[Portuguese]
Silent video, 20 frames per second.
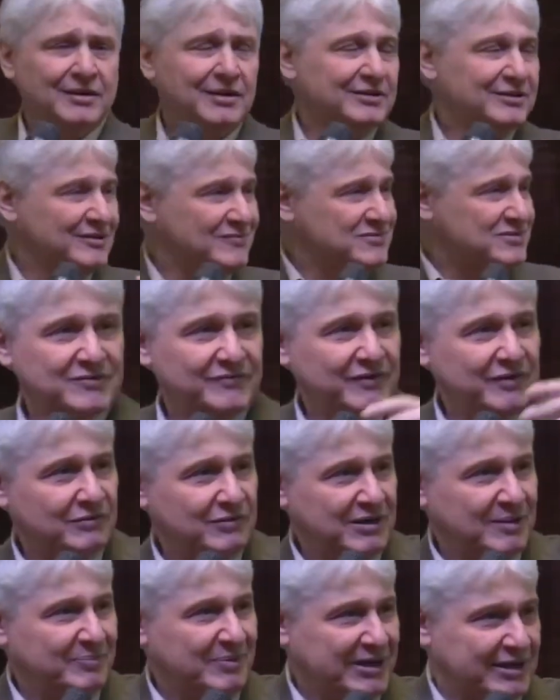Então você vai
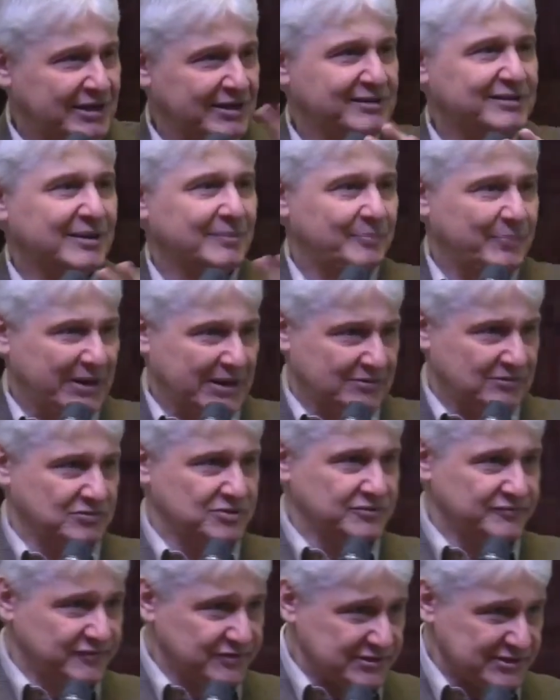olhar para quem está perto
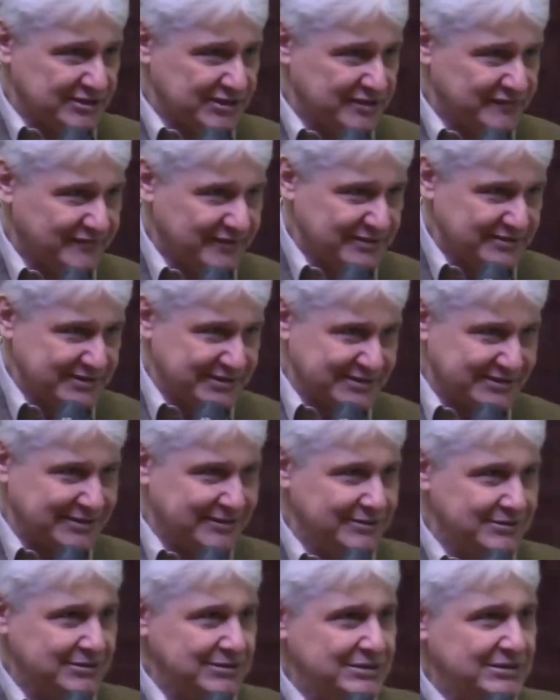de você e vai dizer assim:
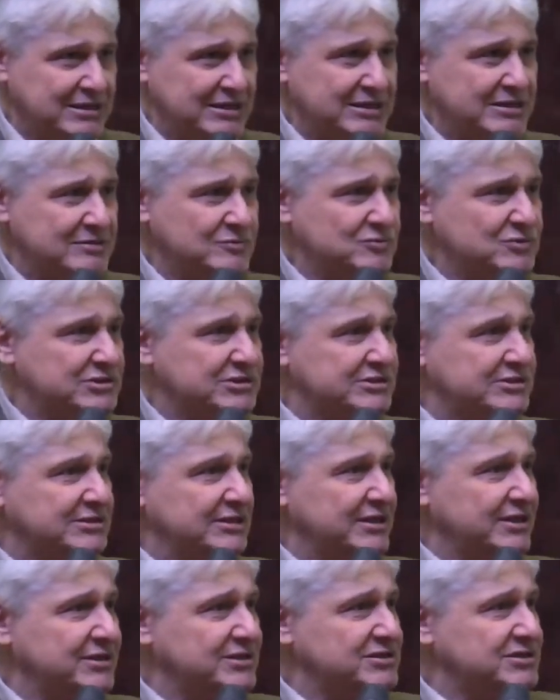não
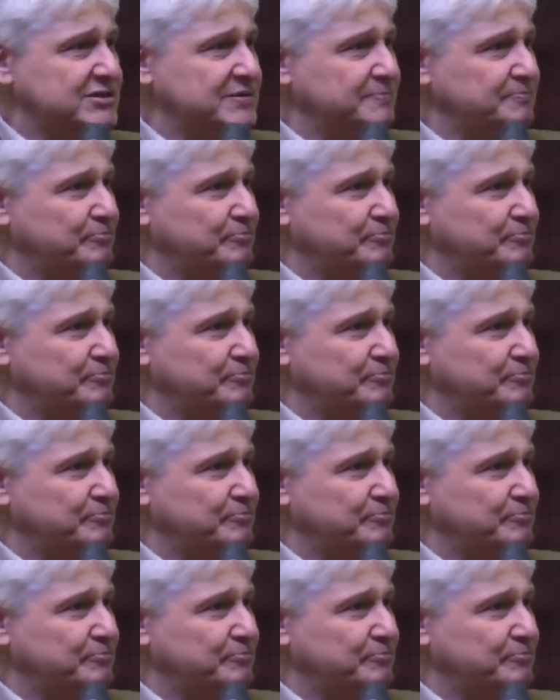seja